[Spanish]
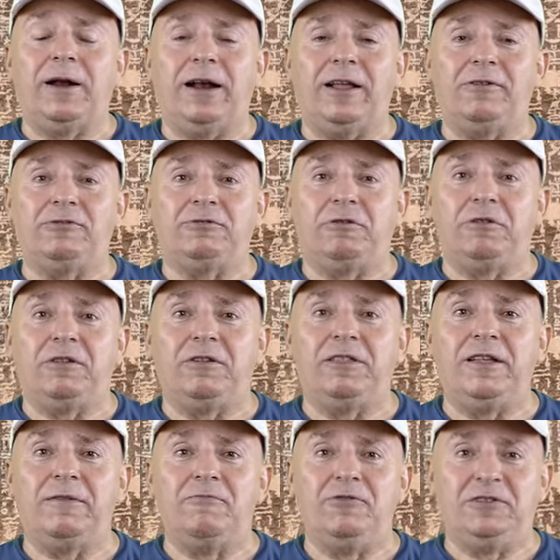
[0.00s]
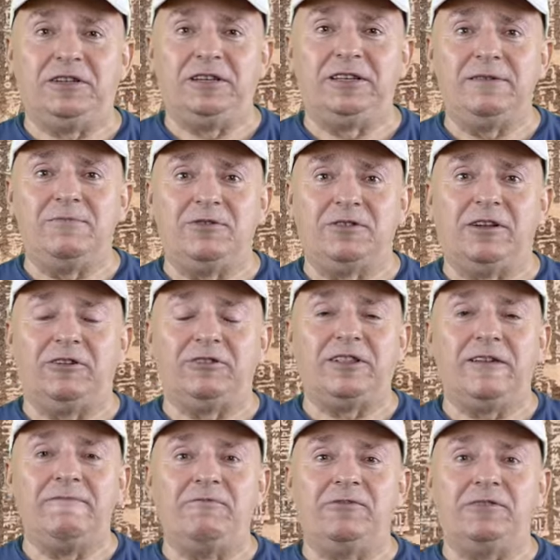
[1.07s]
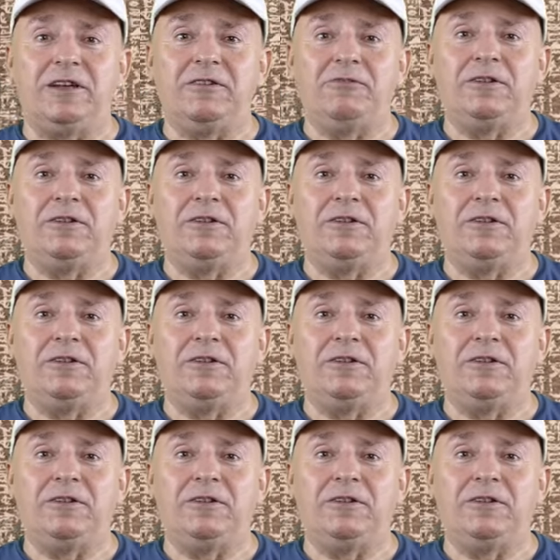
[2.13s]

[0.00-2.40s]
para la construcción de muchísimos de los templos